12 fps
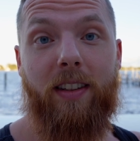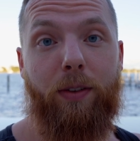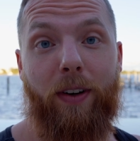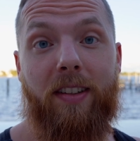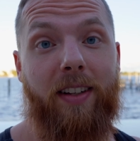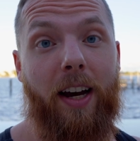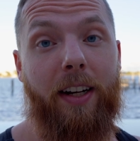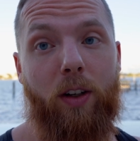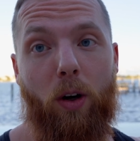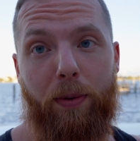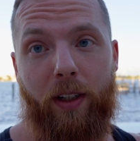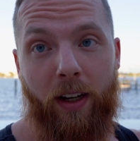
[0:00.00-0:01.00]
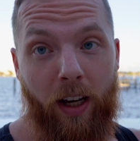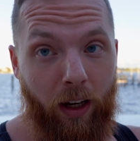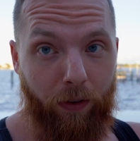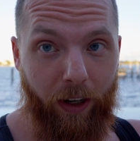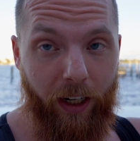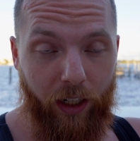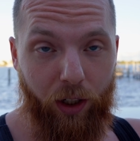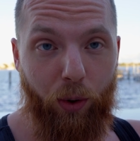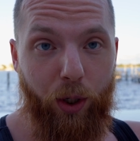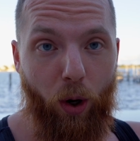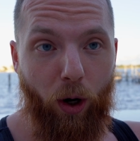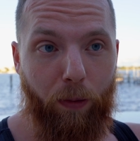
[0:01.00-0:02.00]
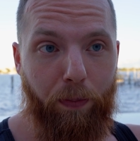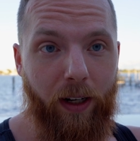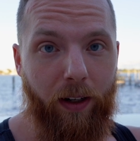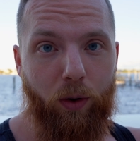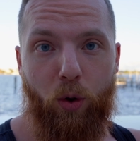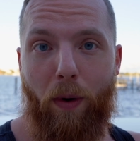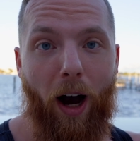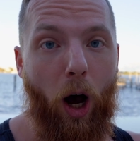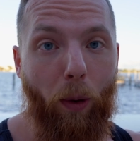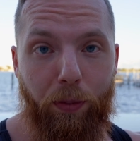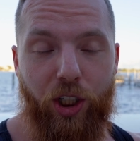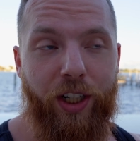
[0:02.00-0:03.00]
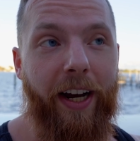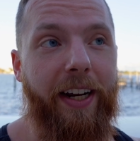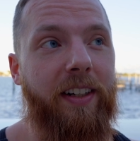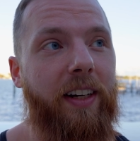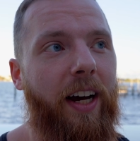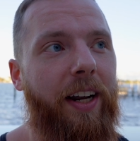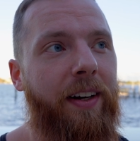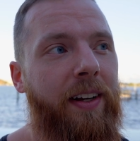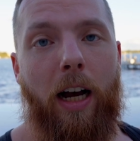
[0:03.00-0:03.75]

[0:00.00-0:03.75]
Ich weiß gar nicht, ob ich, wenn ich in New York bin, überhaupt schneiden kann.